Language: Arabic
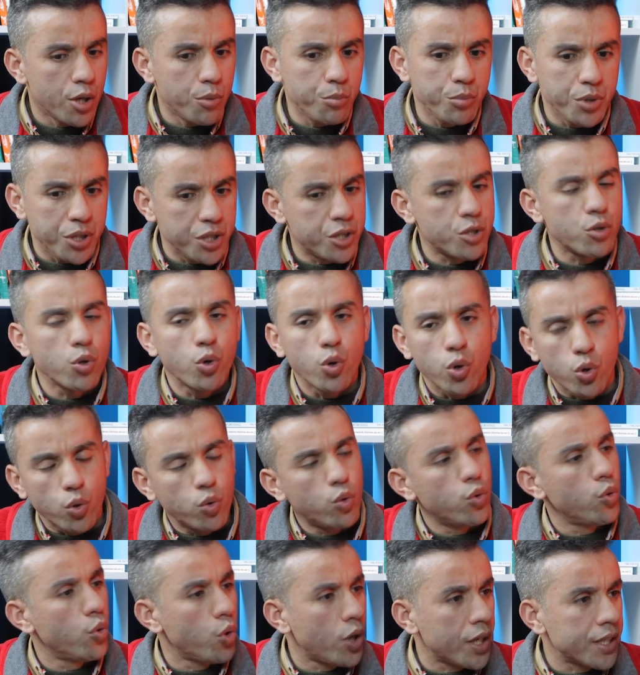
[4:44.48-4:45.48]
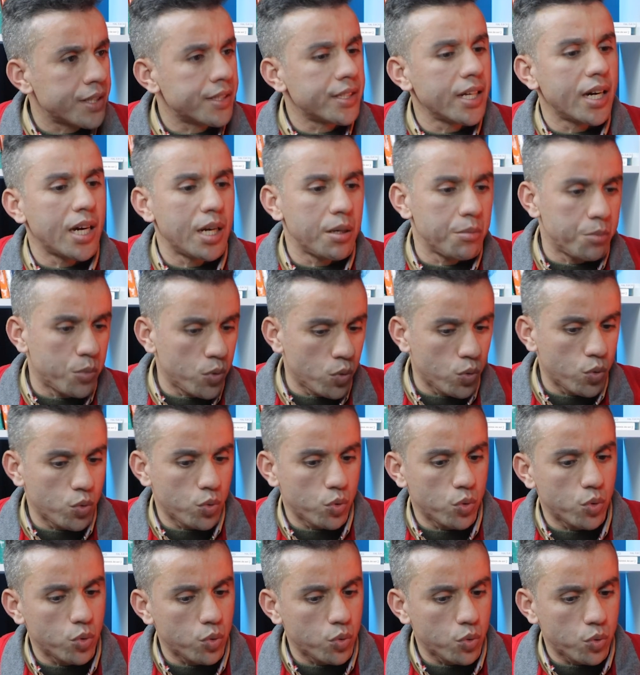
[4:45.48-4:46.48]
ميسور وخدام
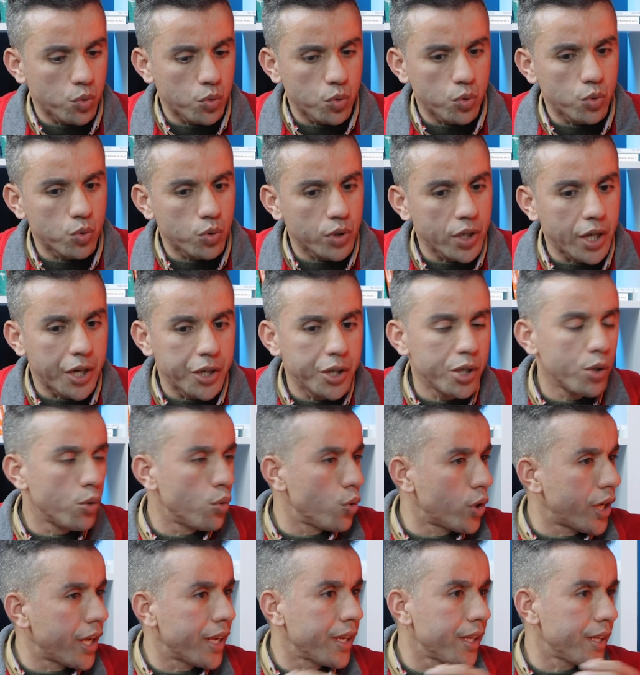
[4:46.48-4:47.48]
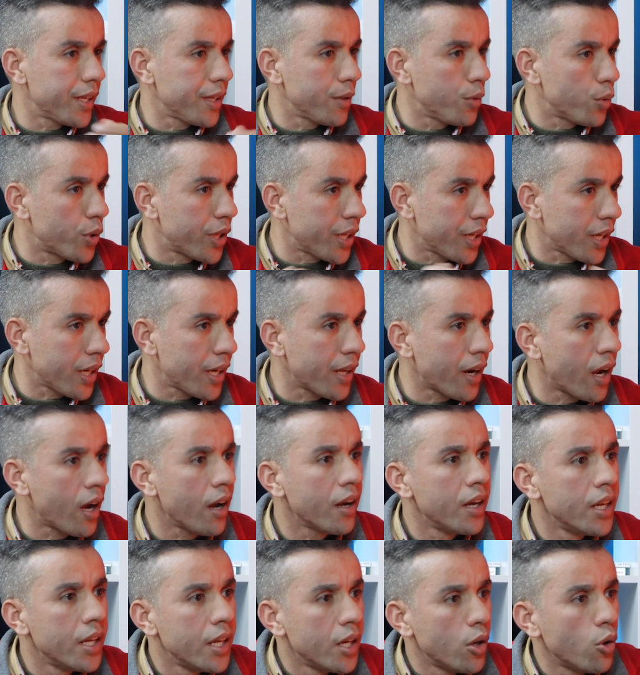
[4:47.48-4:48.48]
ويعني وكي وكيقرا
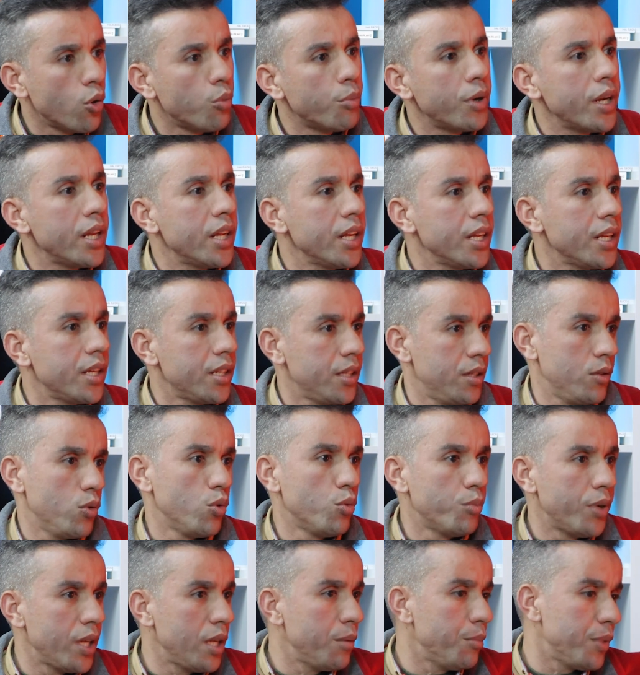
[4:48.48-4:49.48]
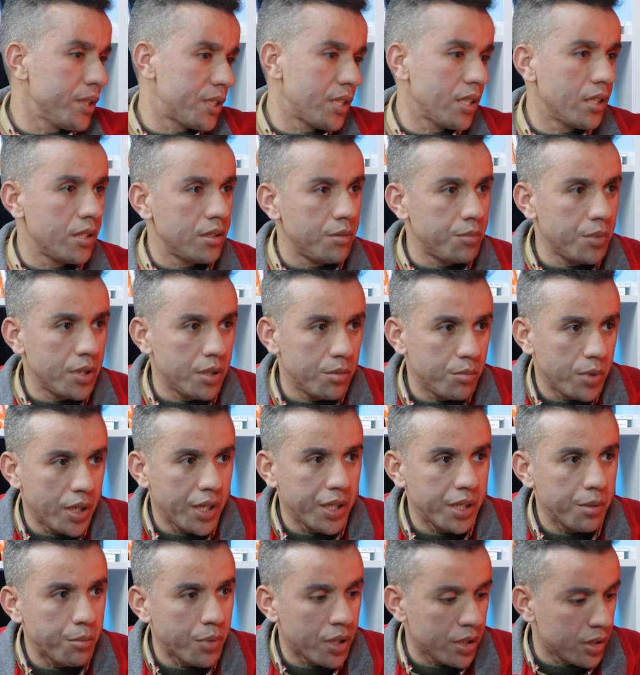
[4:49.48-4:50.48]
هما اللي هما اللي ما
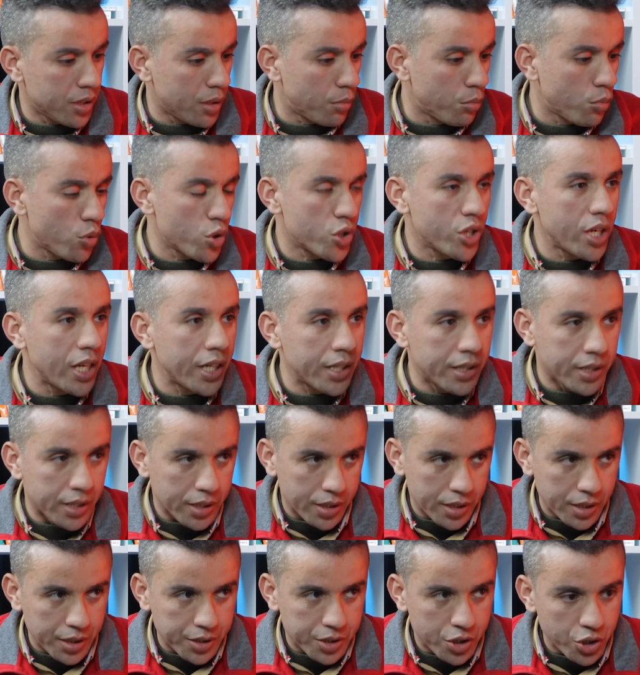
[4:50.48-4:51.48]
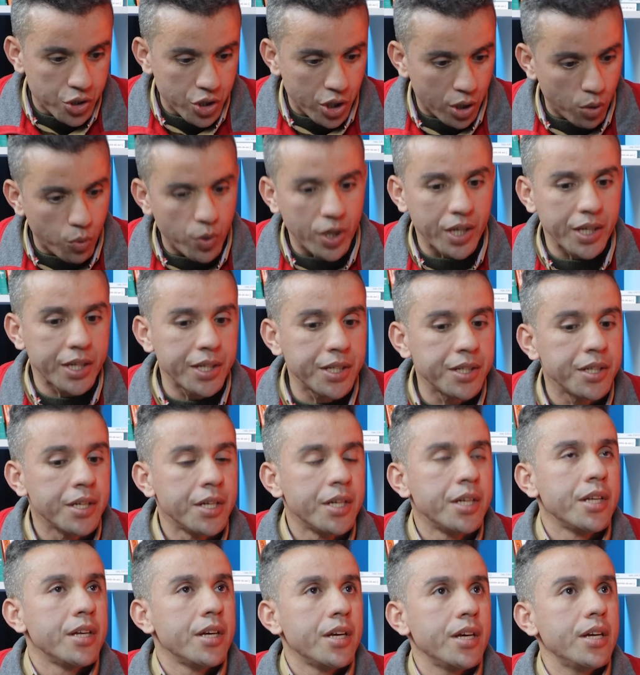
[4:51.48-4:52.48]
يعني ما انضموش لهذه التجاره ولكن
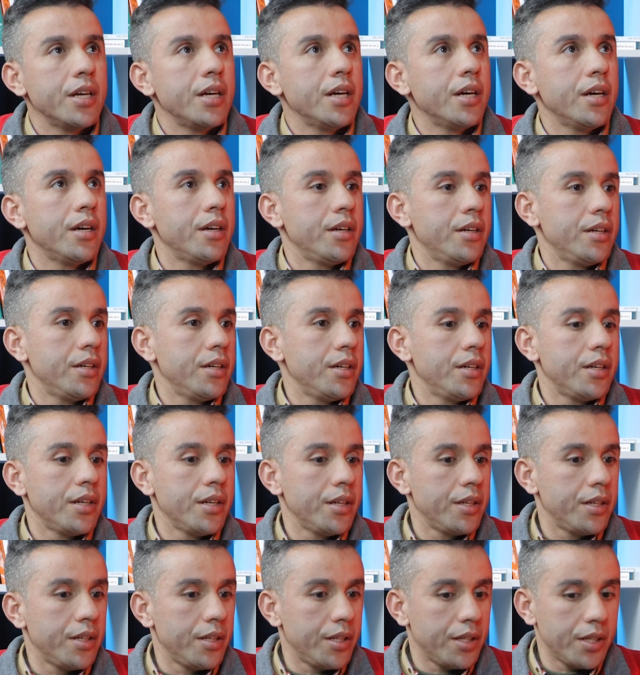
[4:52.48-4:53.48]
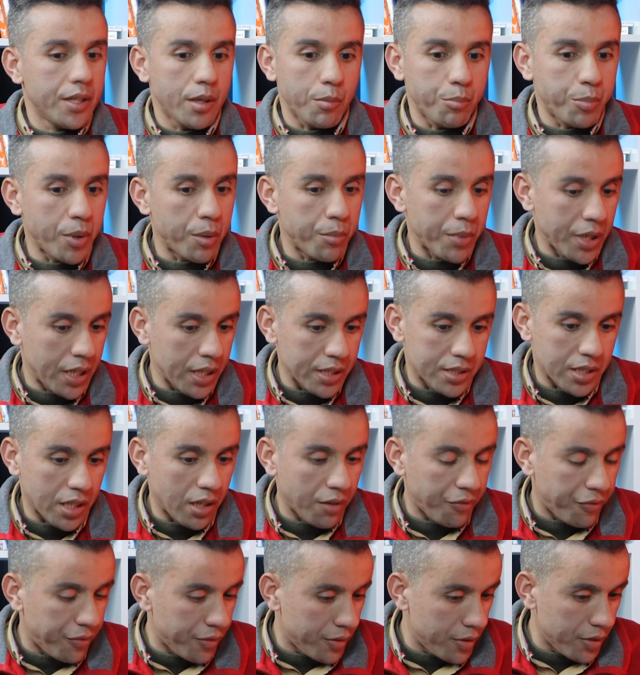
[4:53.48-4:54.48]
آه، ربما
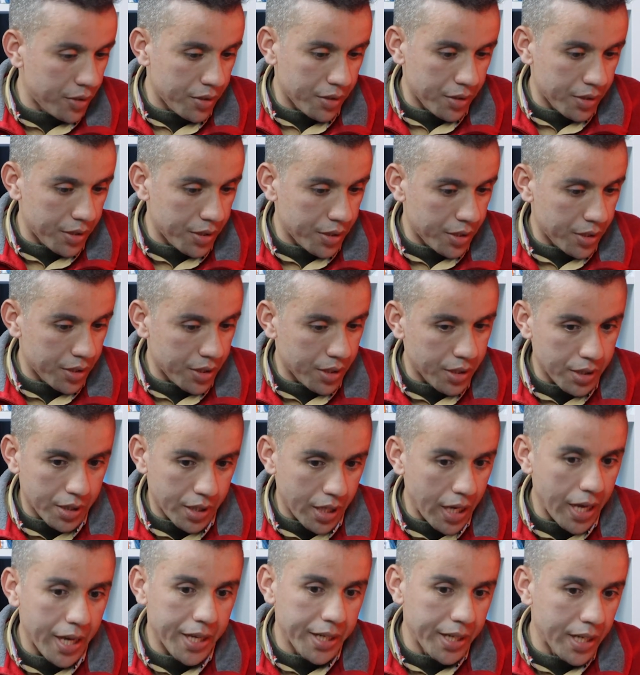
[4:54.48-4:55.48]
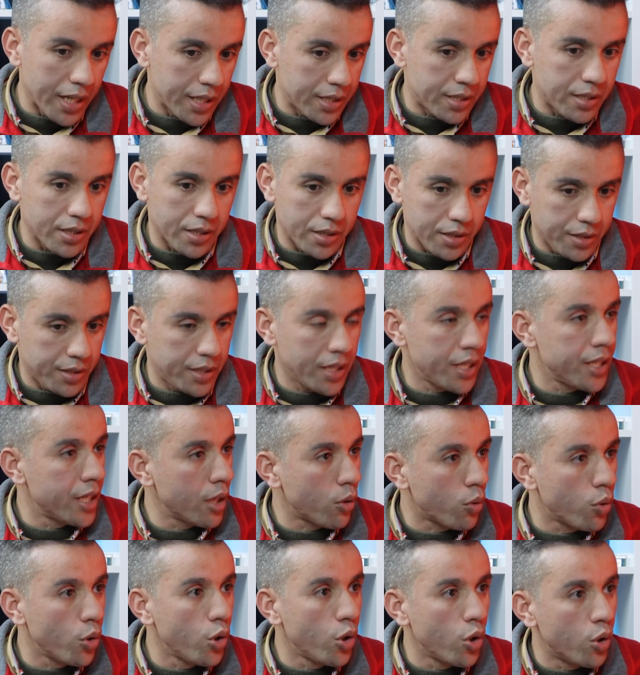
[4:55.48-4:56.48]
كتعرف آه، عائلات ديالنا
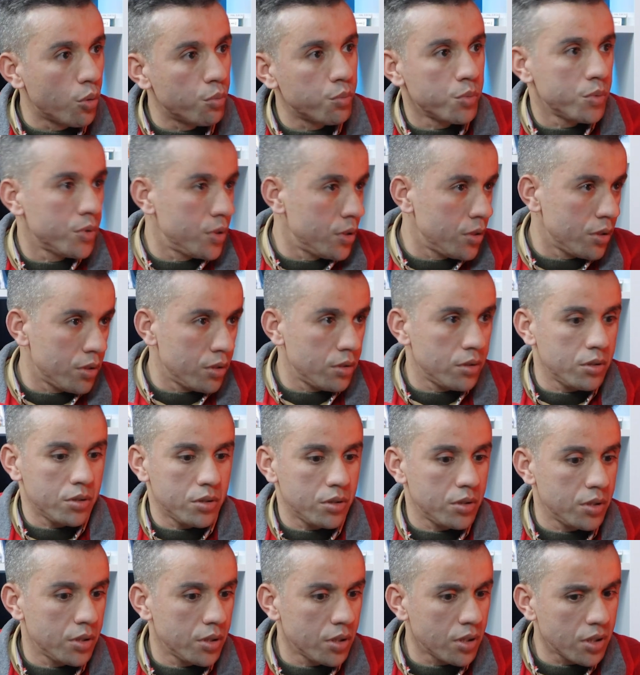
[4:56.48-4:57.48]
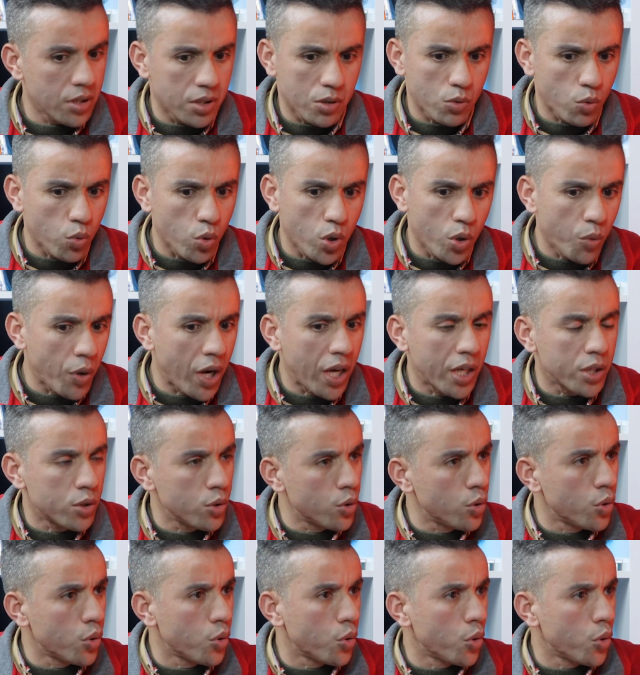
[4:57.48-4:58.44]
كلهم آه، كل واحد